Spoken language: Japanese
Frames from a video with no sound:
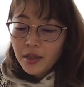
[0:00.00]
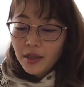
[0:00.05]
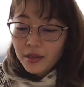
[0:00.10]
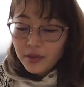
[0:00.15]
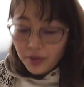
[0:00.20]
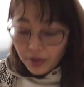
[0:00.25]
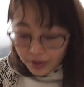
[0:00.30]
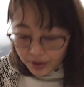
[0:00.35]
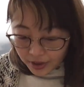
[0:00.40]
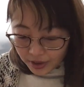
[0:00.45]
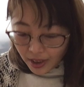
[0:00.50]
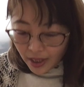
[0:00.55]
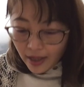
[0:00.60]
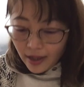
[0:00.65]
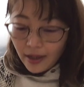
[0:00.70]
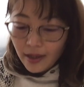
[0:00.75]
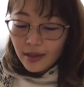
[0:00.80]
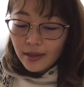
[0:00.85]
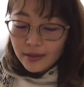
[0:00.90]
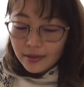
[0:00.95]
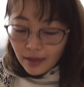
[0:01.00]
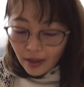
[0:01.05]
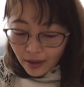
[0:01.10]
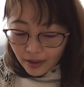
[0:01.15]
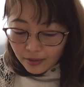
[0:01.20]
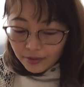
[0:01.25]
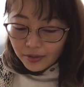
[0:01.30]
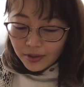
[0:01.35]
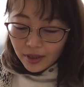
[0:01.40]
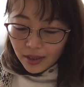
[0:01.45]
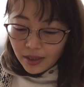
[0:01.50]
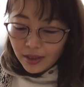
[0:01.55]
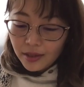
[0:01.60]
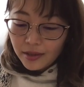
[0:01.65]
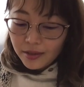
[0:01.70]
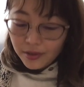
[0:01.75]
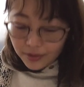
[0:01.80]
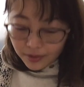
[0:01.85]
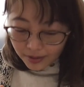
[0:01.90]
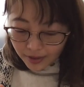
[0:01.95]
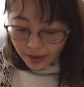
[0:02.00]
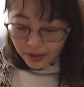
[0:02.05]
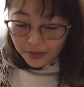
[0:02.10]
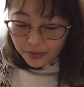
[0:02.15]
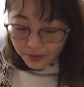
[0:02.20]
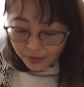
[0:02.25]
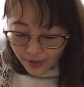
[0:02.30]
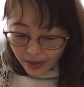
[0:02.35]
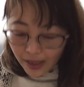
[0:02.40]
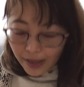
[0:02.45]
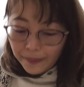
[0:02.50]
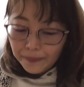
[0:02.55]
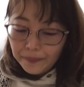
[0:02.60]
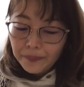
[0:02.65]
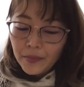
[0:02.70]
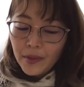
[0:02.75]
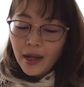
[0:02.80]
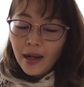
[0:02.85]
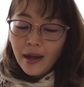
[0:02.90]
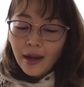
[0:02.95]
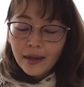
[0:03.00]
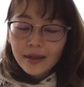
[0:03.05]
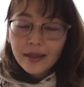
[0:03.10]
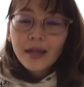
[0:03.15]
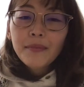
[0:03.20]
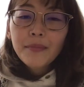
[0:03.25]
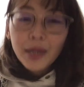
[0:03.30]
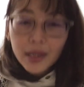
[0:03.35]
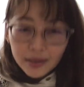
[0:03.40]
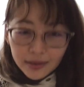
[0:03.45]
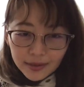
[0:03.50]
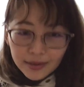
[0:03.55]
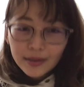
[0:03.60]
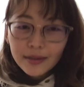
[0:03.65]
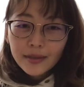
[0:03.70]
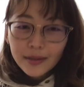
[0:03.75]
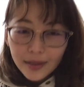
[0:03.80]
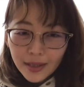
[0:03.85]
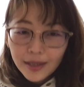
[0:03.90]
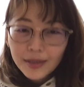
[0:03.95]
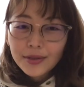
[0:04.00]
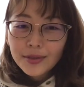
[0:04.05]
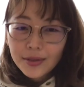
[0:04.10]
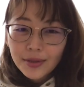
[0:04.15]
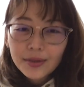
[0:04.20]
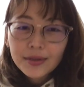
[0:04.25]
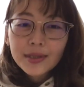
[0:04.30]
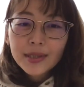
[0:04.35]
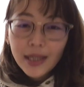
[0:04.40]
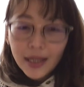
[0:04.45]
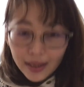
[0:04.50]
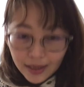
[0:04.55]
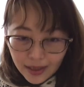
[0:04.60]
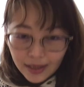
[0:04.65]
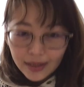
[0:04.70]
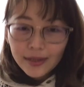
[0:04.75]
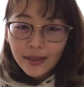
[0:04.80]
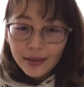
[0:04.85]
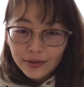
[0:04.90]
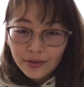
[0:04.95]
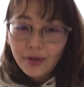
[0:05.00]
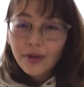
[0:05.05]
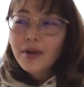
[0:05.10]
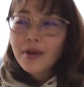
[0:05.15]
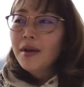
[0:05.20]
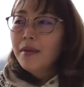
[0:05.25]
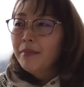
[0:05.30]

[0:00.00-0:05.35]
そして最後に言ったのは、励まし続ける存在なんだと。